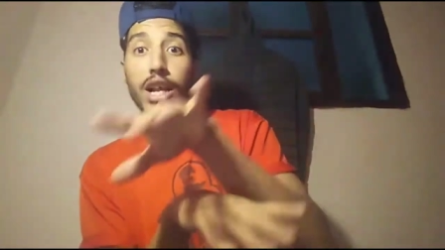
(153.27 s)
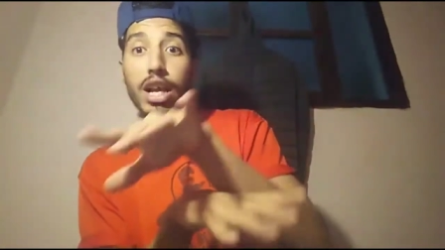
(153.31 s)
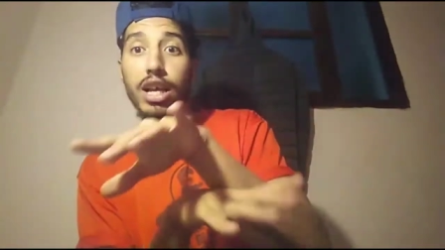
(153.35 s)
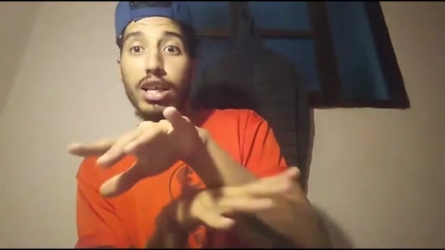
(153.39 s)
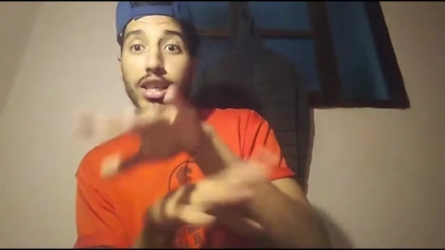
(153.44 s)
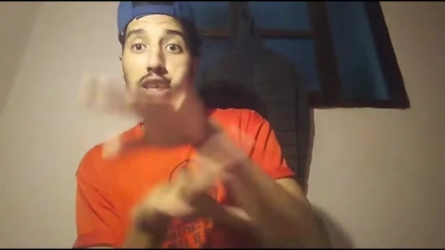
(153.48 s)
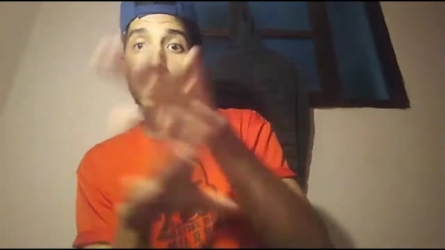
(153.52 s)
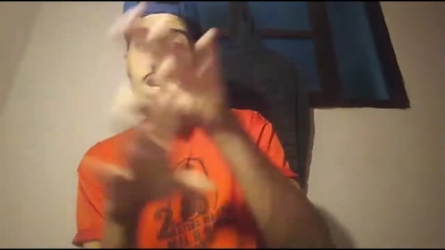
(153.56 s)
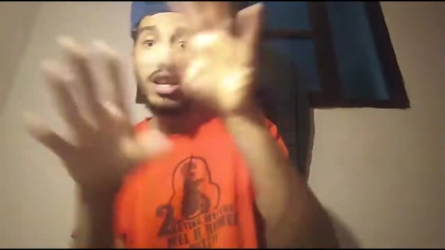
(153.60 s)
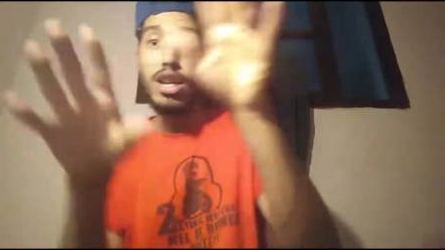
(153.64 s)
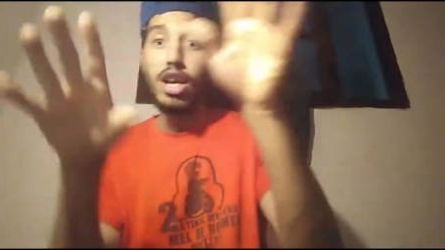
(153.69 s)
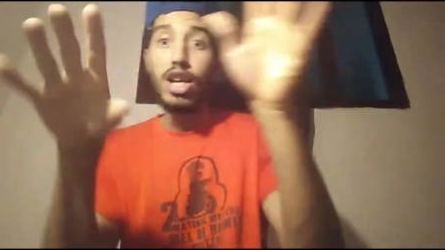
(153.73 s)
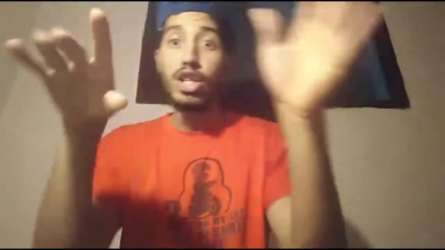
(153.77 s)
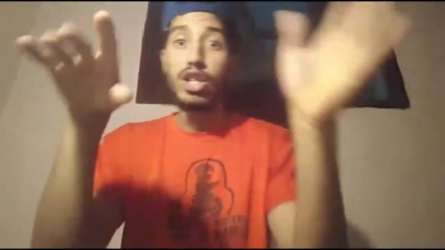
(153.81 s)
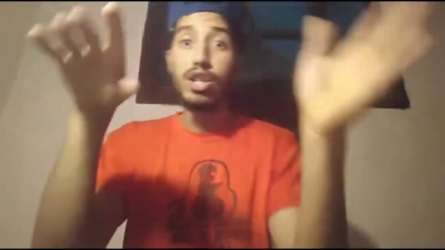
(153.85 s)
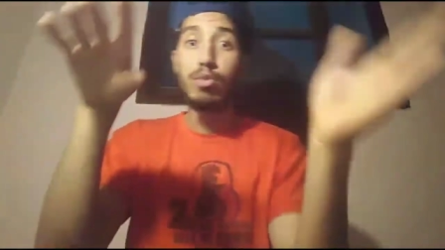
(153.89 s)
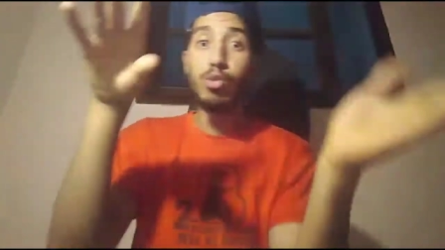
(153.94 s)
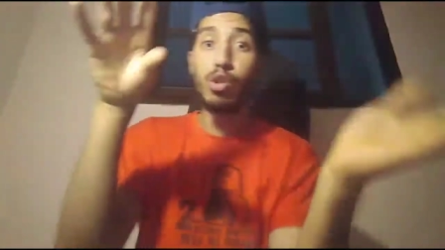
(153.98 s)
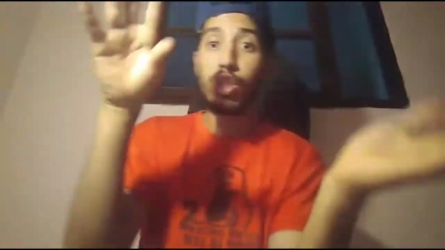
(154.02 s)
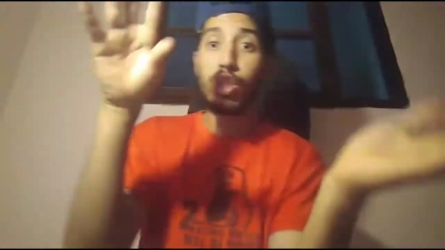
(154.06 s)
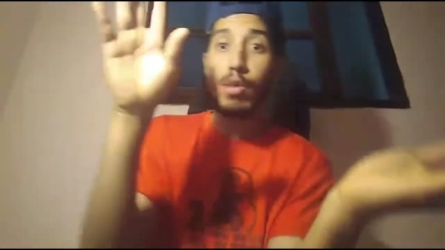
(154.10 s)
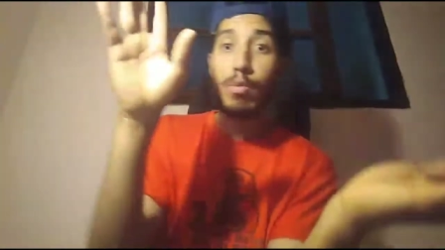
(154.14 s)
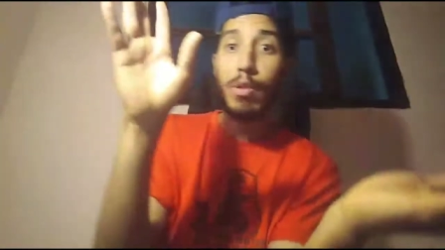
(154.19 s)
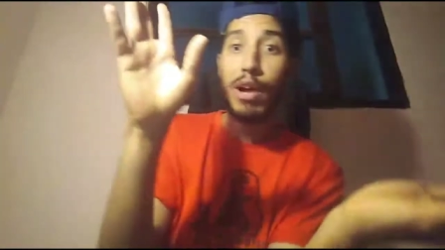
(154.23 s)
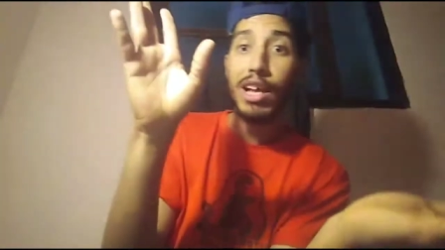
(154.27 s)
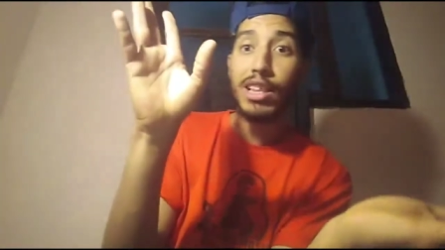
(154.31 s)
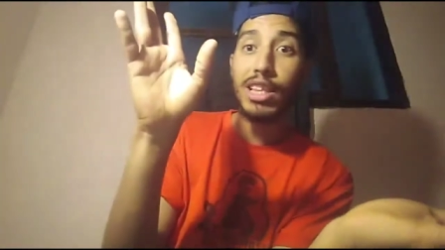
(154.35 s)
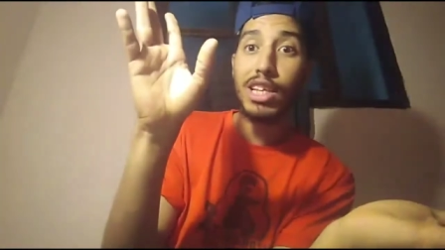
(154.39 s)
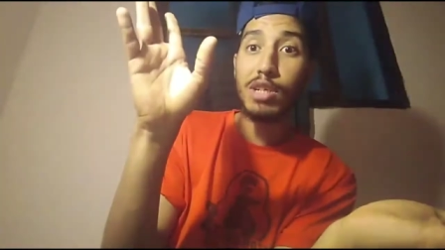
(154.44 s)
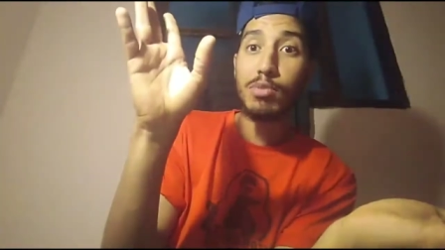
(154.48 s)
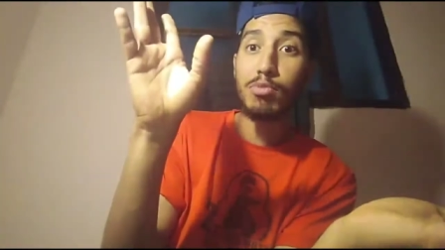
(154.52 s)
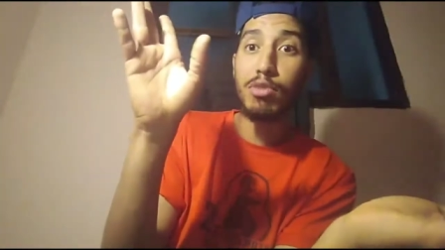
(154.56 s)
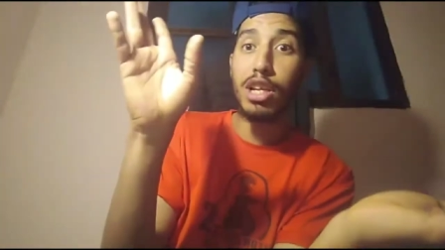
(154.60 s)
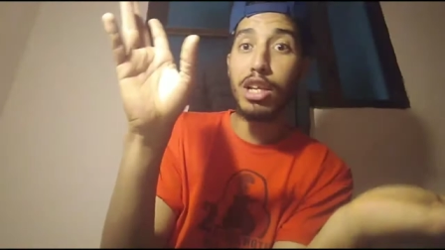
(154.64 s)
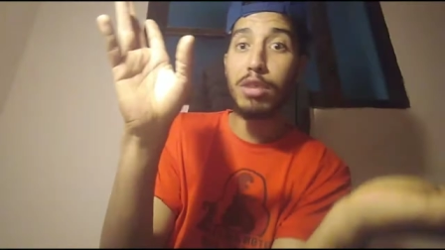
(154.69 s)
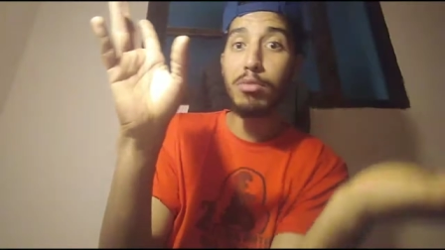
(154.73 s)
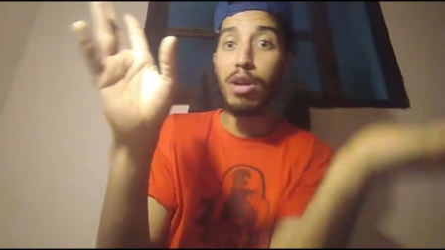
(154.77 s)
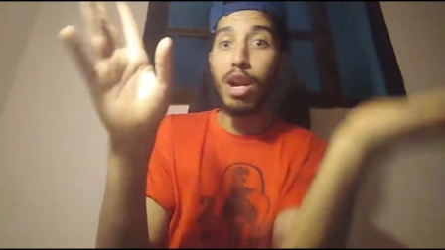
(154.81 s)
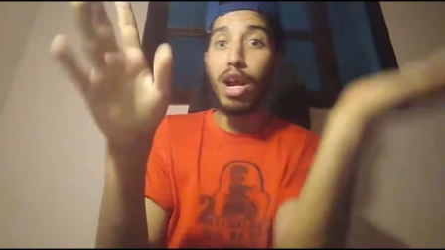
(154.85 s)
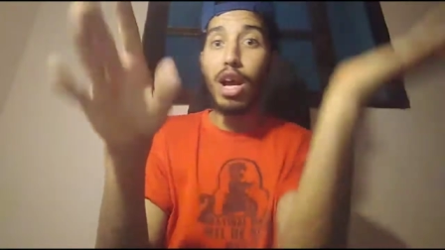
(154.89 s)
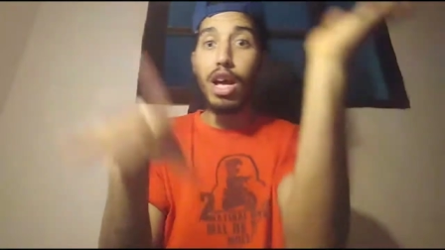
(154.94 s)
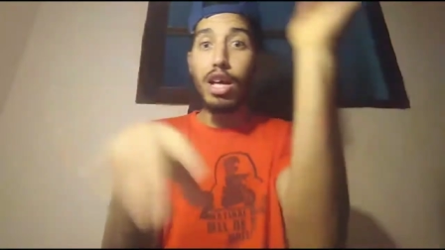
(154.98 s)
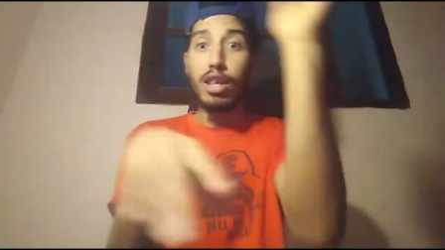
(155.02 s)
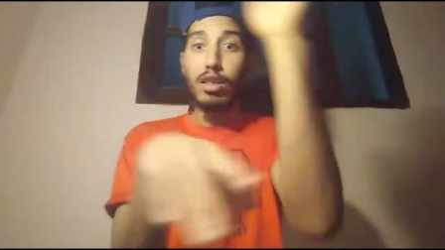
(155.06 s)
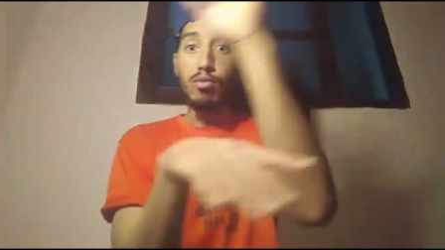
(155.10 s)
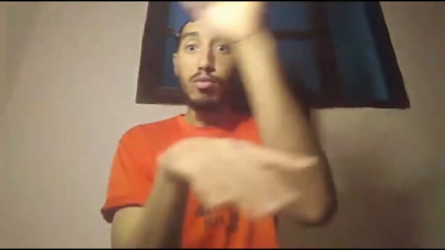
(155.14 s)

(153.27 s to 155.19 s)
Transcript: هذه مسابقه اجمل امراه